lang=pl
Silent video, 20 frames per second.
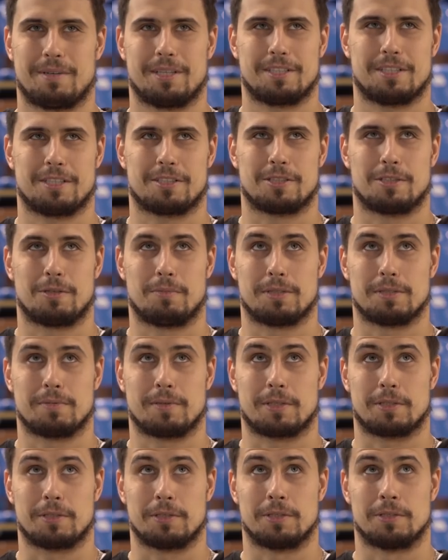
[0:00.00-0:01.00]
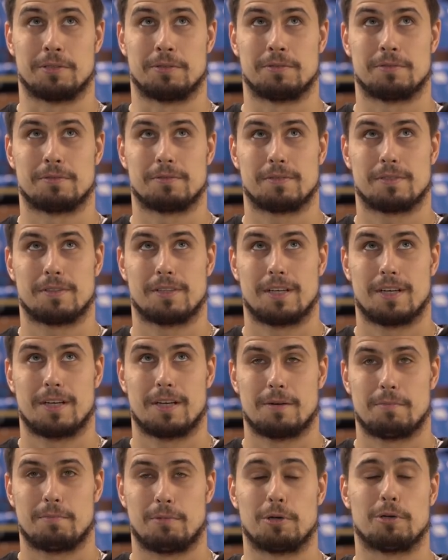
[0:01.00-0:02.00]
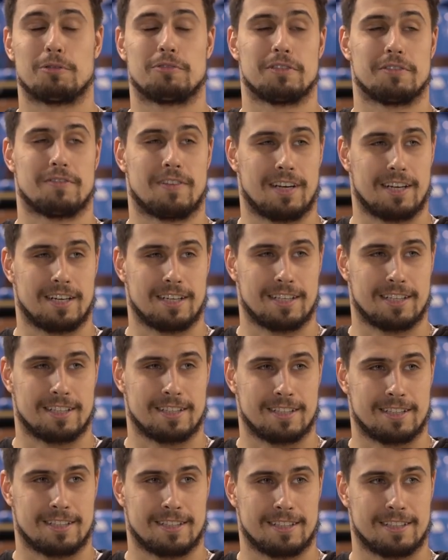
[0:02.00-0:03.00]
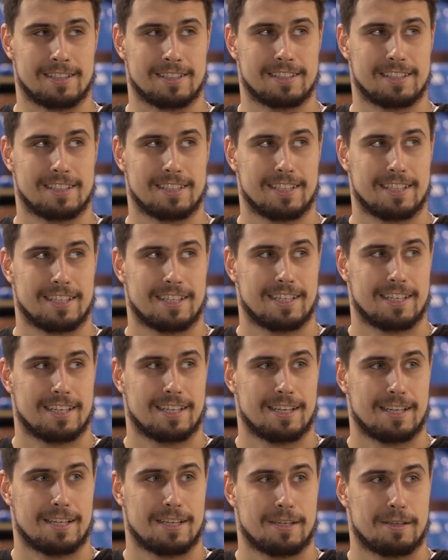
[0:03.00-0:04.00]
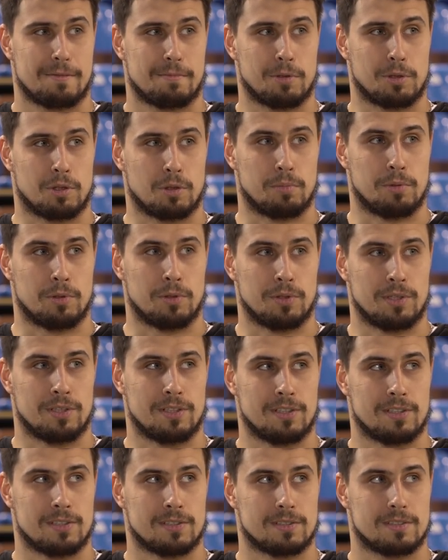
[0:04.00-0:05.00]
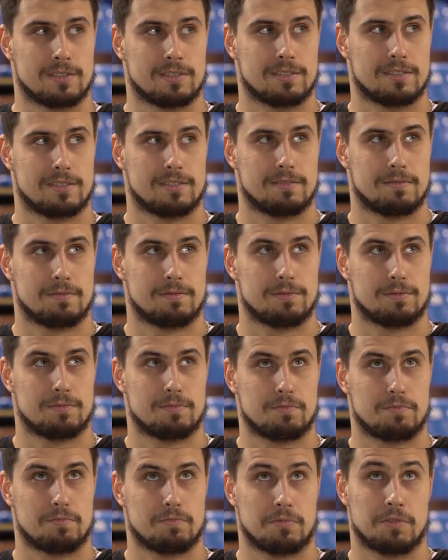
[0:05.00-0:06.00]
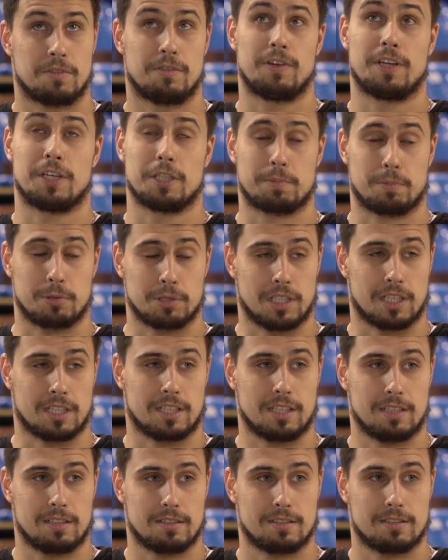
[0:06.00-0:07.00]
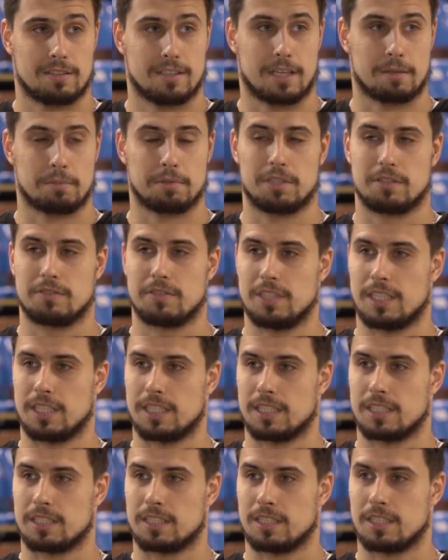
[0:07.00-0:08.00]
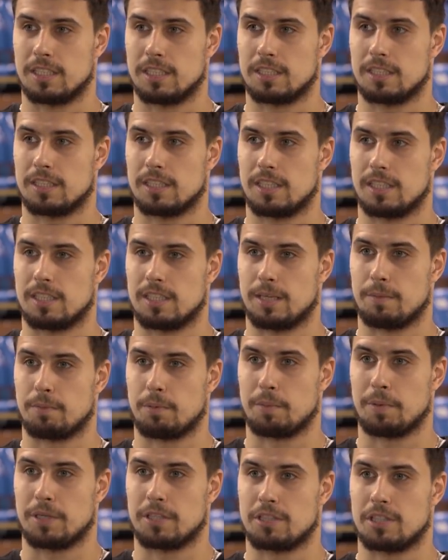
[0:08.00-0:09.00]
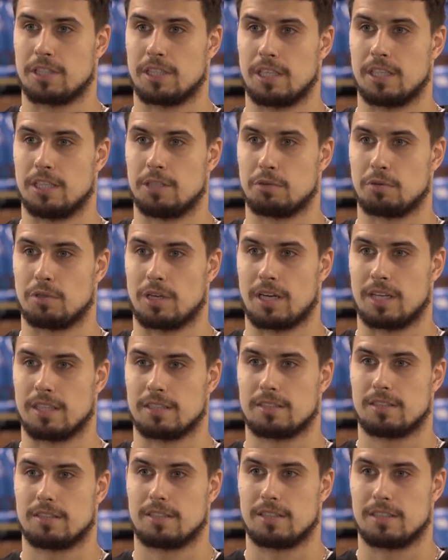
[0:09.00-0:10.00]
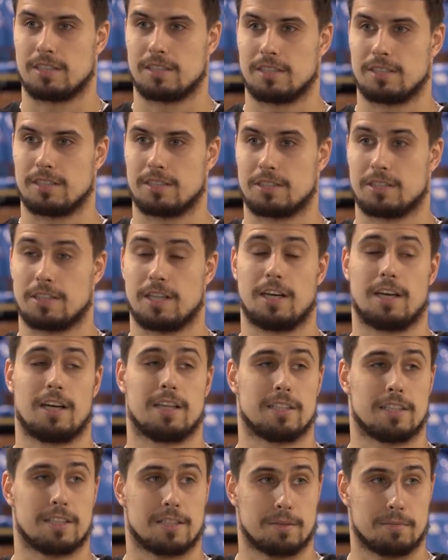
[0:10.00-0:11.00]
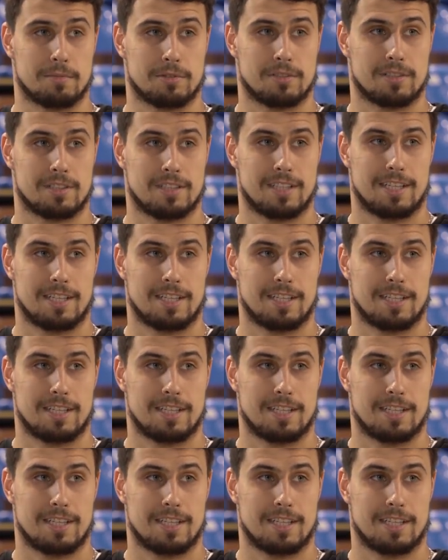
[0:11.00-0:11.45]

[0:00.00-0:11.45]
No Myślę, że oba smakują porównywalnie, bo to były dwie niespodzianki. Tak mi się wydaje, że nikt ta po pierwsze nie liczył na nas 4 e, lata temu.